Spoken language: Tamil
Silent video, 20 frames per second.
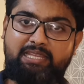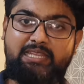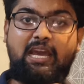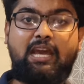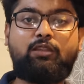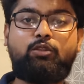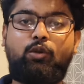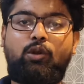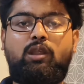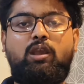
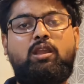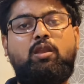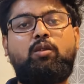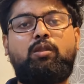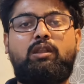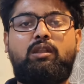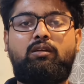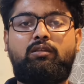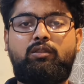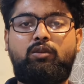ஏதாவது ஒரு
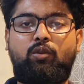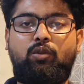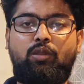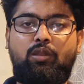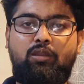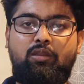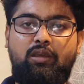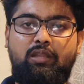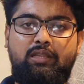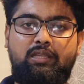அக்கௌண்ட்ல வந்து
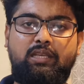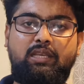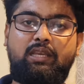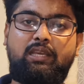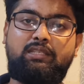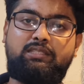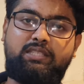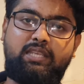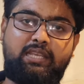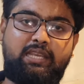உங்களுக்கு வந்து
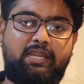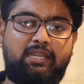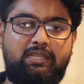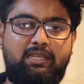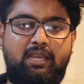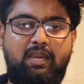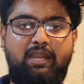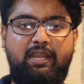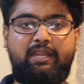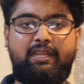
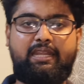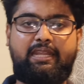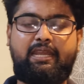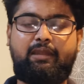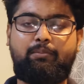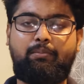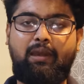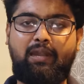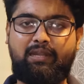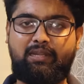சிக்கிறதுக்கான
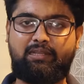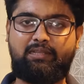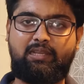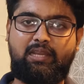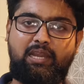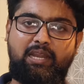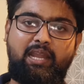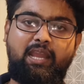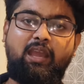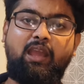டிக்கெட்
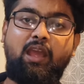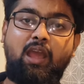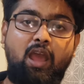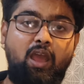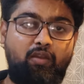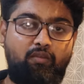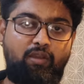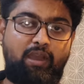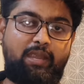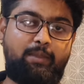மாட்டுறதுக்கான
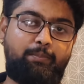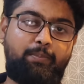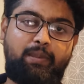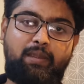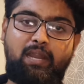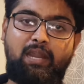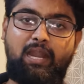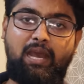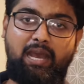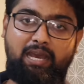
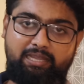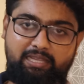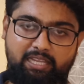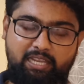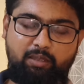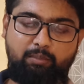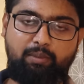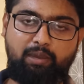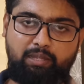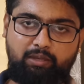வாய்ப்புகள்
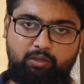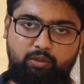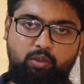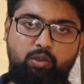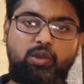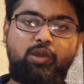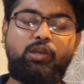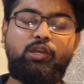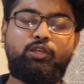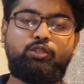அதிகமா
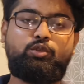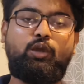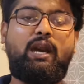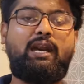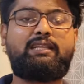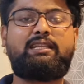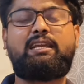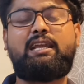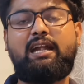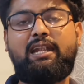இருக்கும் ஸோ
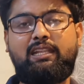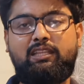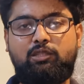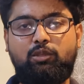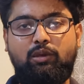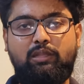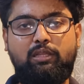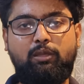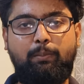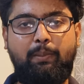அதுக்கு அடுத்து
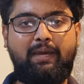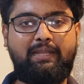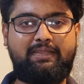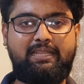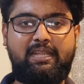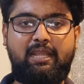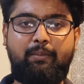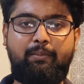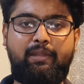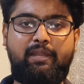வந்து
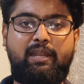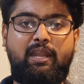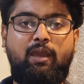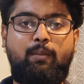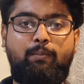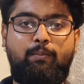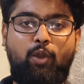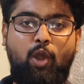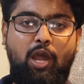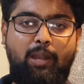பாத்தீங்க அப்படின்னா
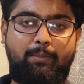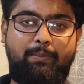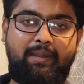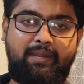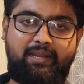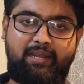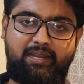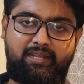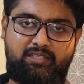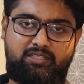
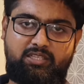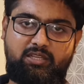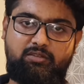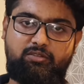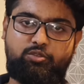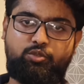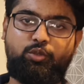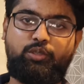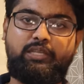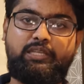ப்ராட்பேண்ட் கனெக்ஷன்
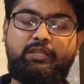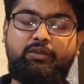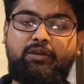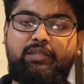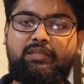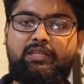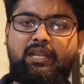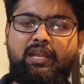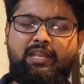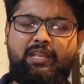ஸோ இது
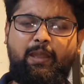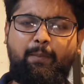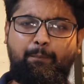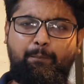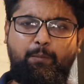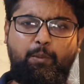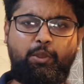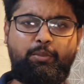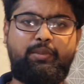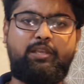வந்து நான்
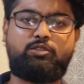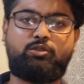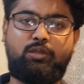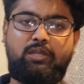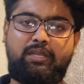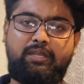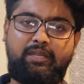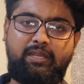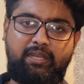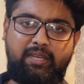எப்பவுமே
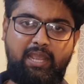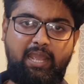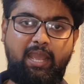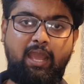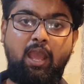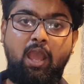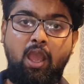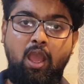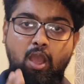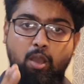சொல்லிட்டு இருக்கேன்
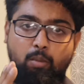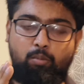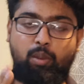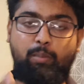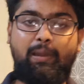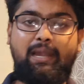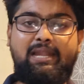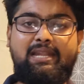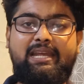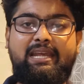
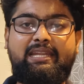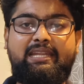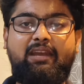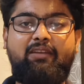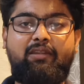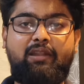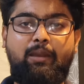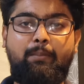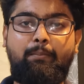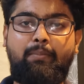மொபைல்
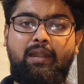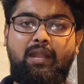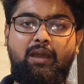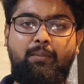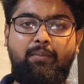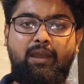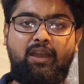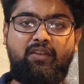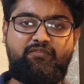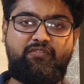டேட்டாவை
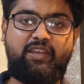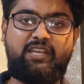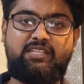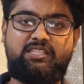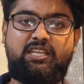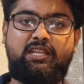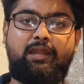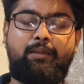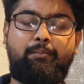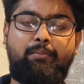நம்பலாமா ஃபைவ்
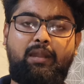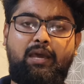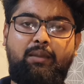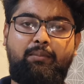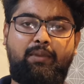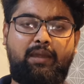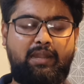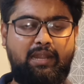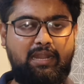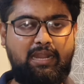ஜி
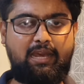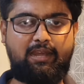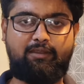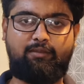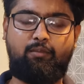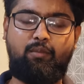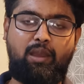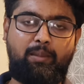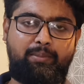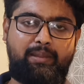நம்பலாமா நல்லா
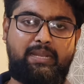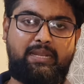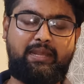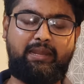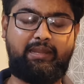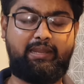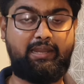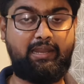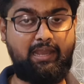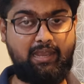இருக்குமா அப்படின்னு
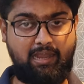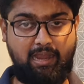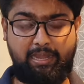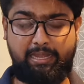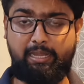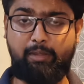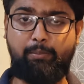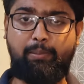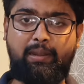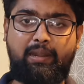கேட்டீங்கன்னா
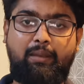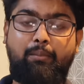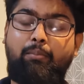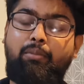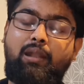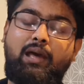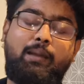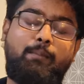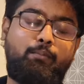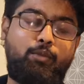கண்டிப்பா
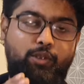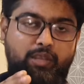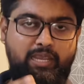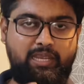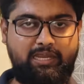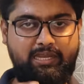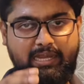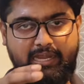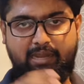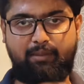நம்பலாம்
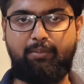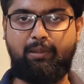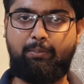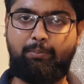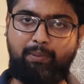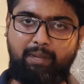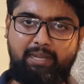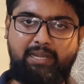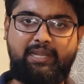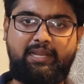புக்கிங் நிறைய
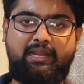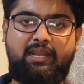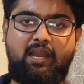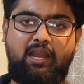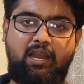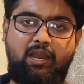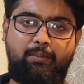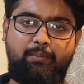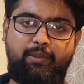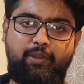பேர்
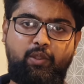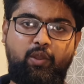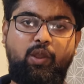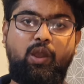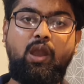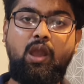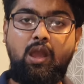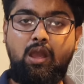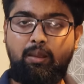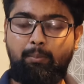பண்ணியிருக்காங்க அப்படியும்
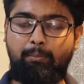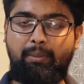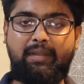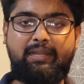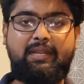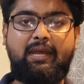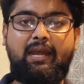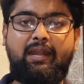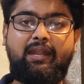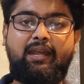
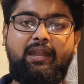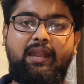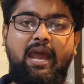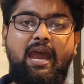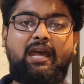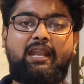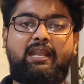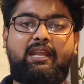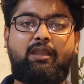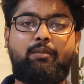பட் ஆனா
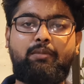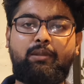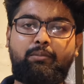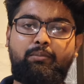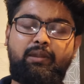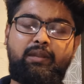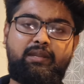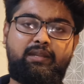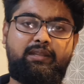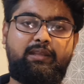நான்
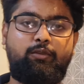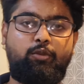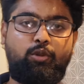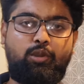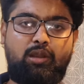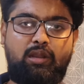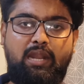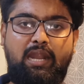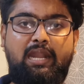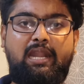ரெக்கமெண்ட் பண்றது
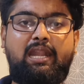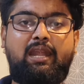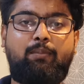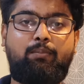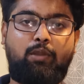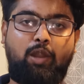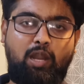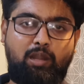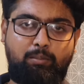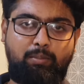ஒரு நல்ல
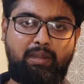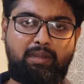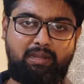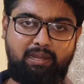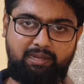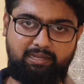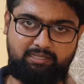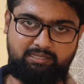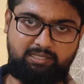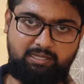ப்ராட்பேண்ட்
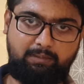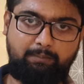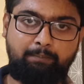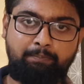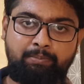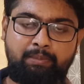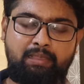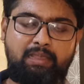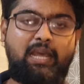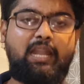கனெக்ஷன்
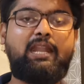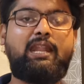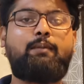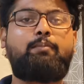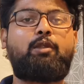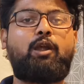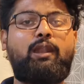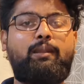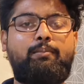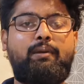நல்ல
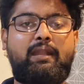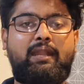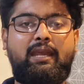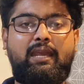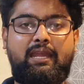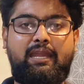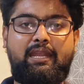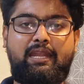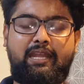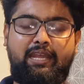பிராட்பேண்ட்னா
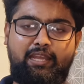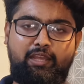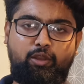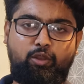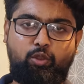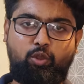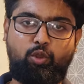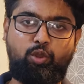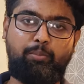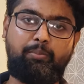என்ன
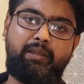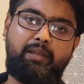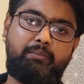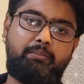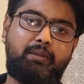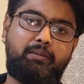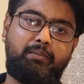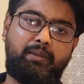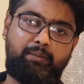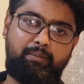இருக்கணும்
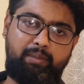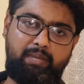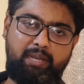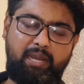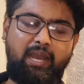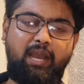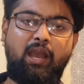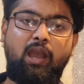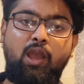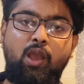மினிமம்
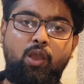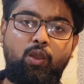அப்படின்னா